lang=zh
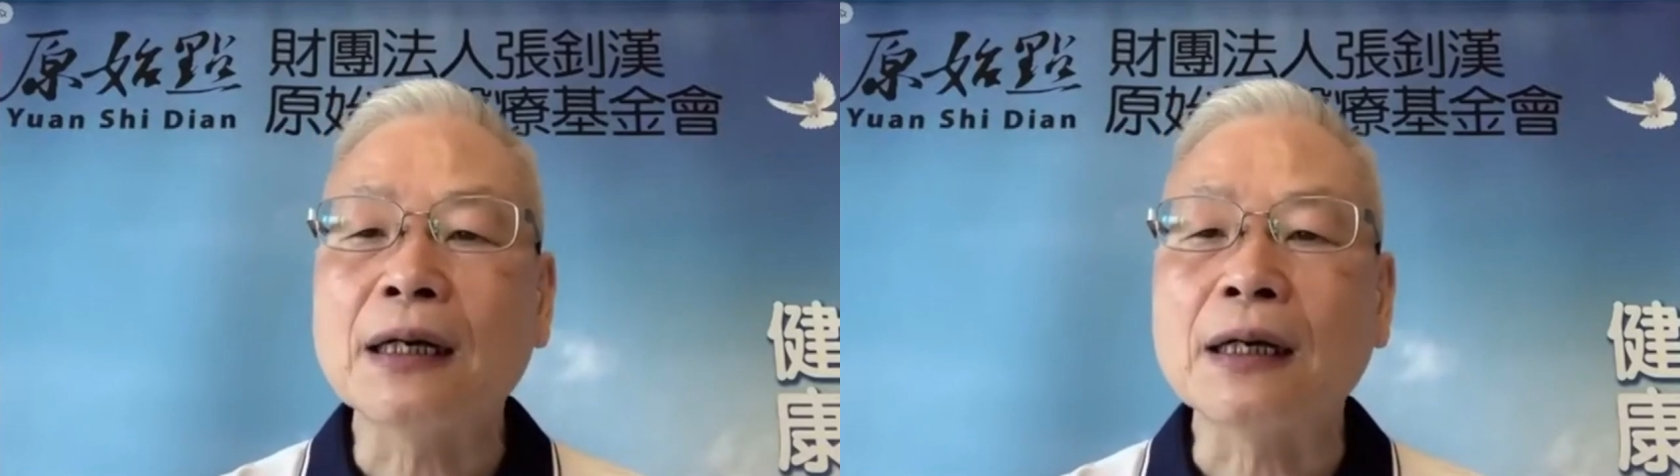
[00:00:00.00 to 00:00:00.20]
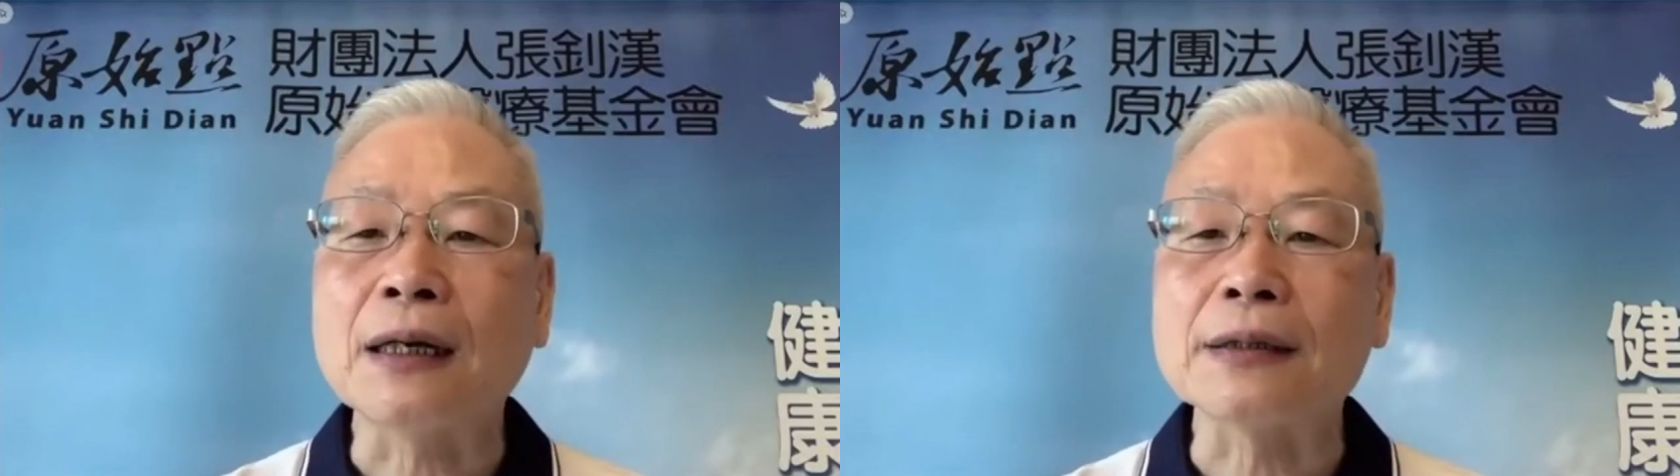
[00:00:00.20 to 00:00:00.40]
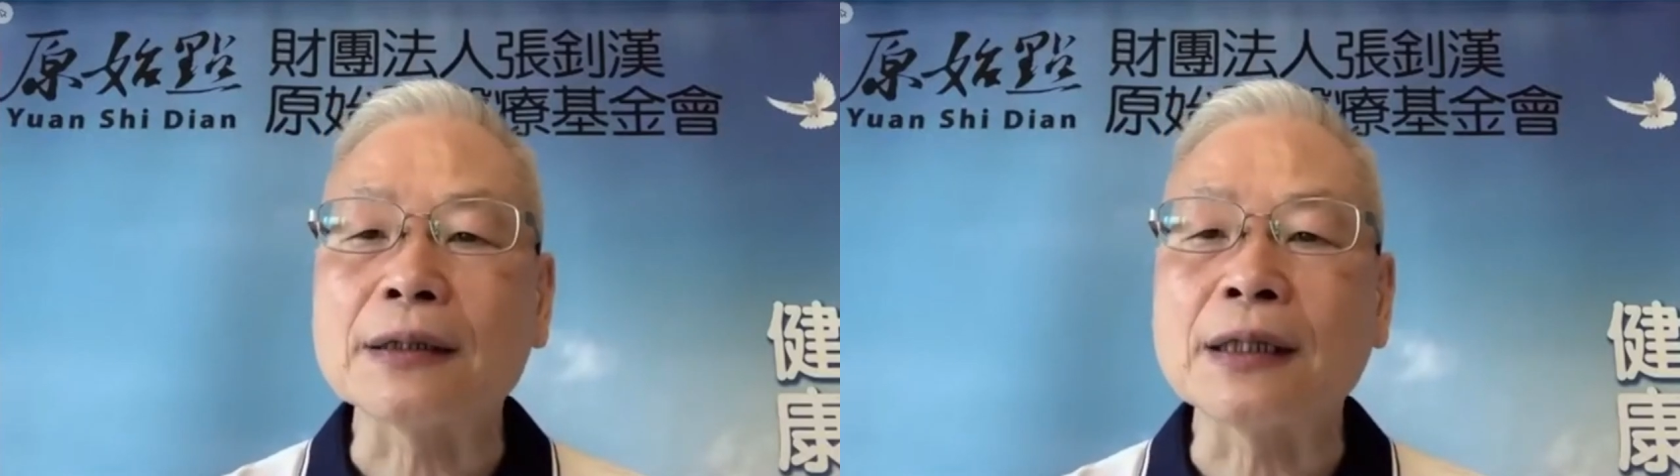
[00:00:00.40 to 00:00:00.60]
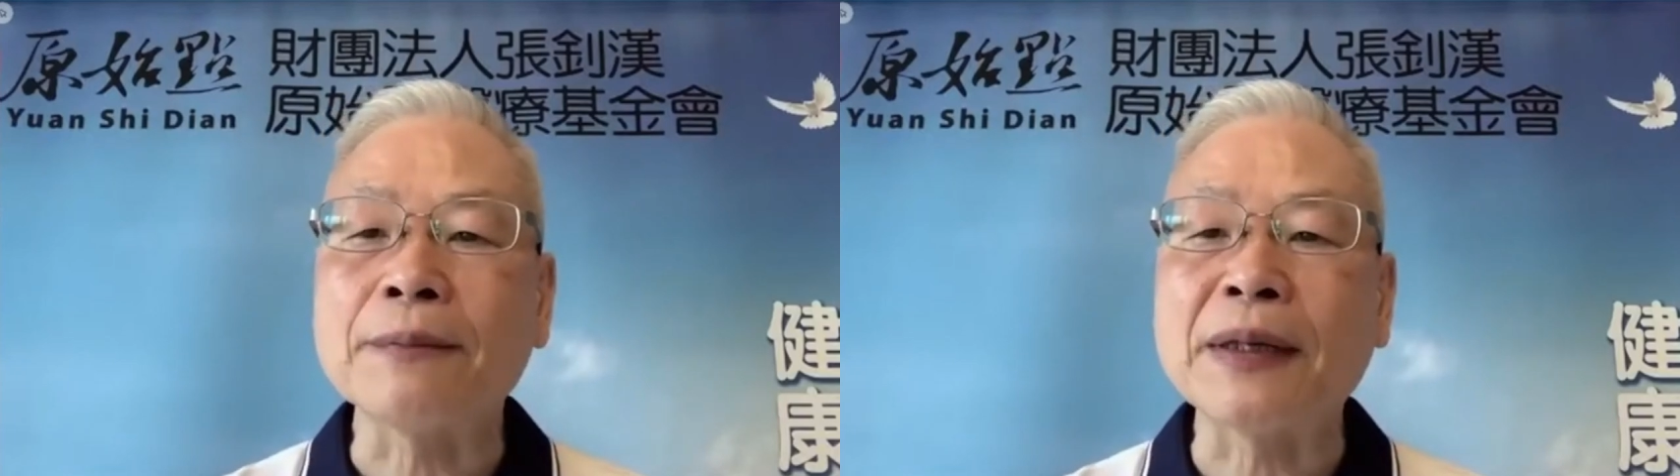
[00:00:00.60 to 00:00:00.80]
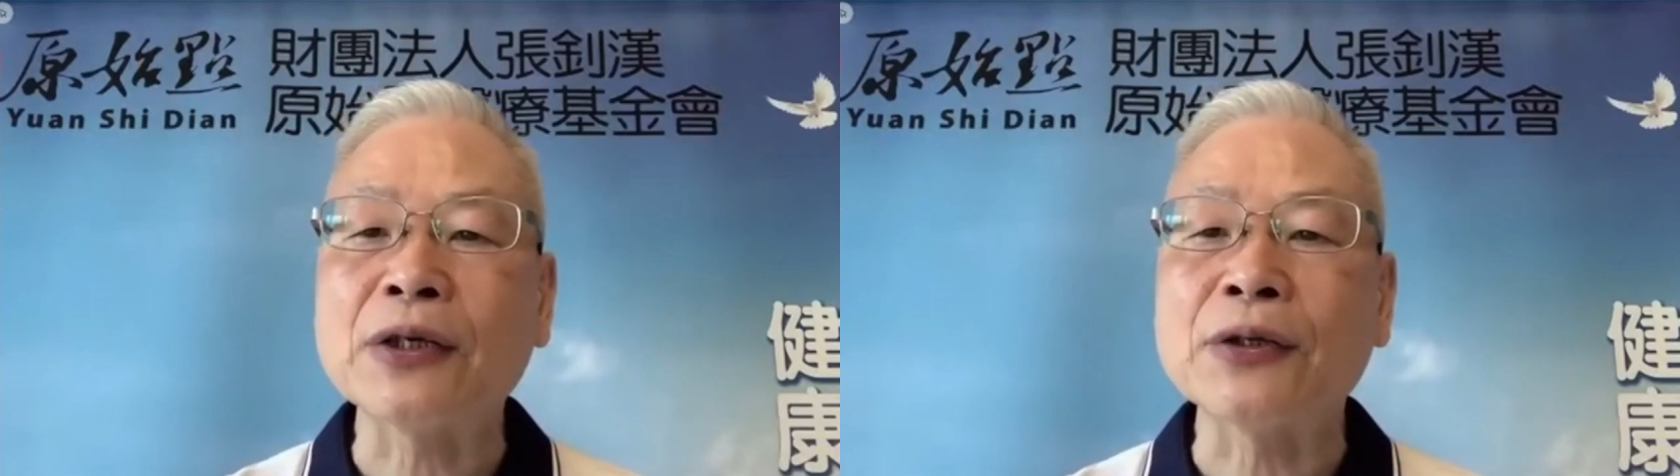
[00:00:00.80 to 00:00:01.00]
啊，
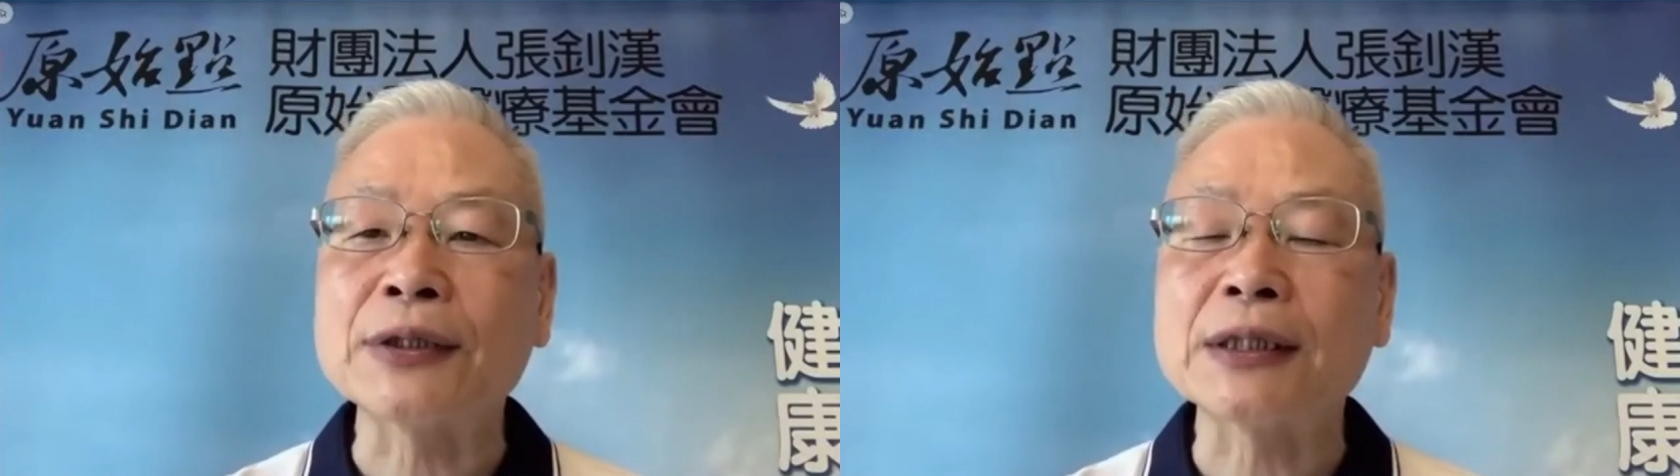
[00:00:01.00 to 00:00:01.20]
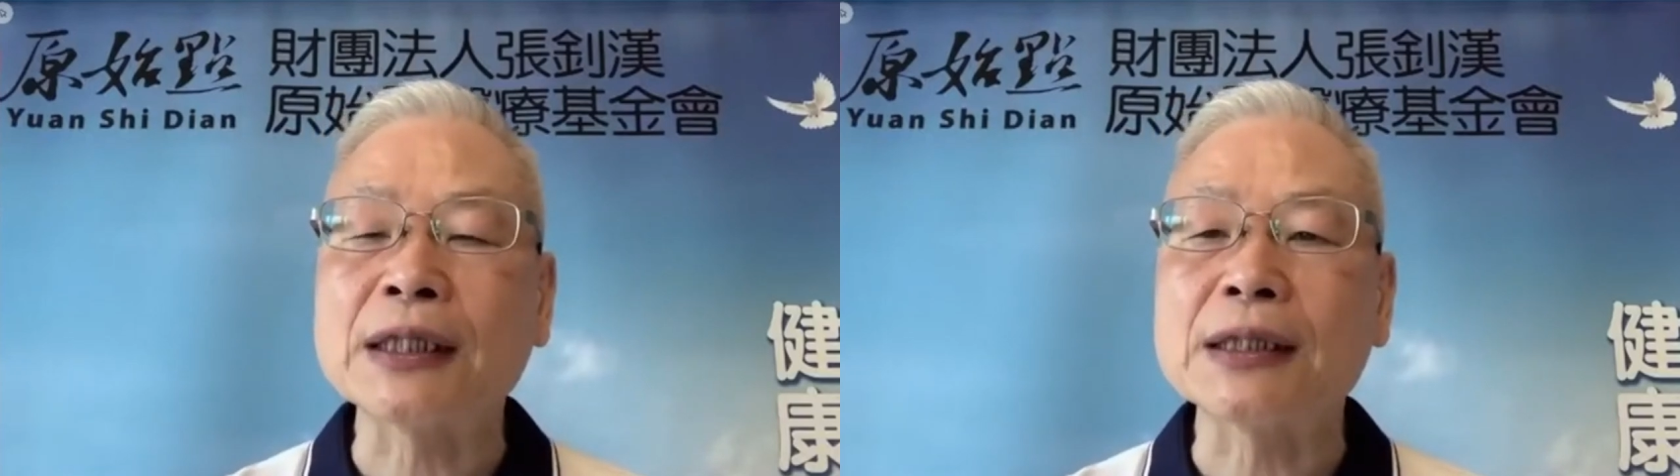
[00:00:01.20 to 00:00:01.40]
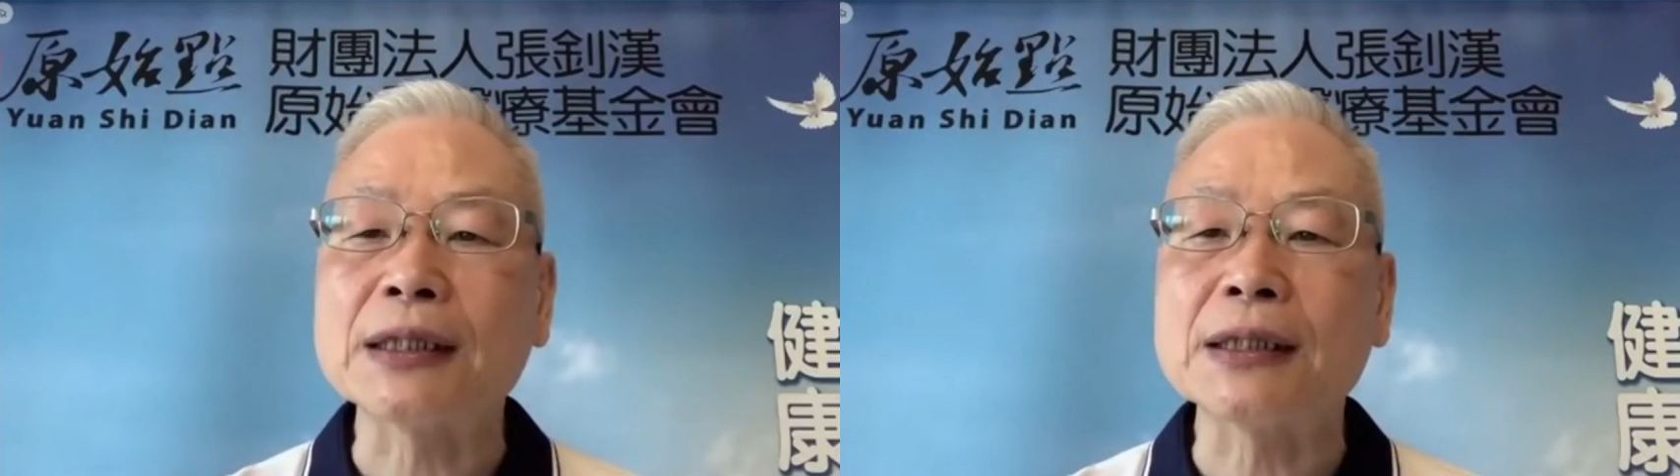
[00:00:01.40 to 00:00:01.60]
也没有这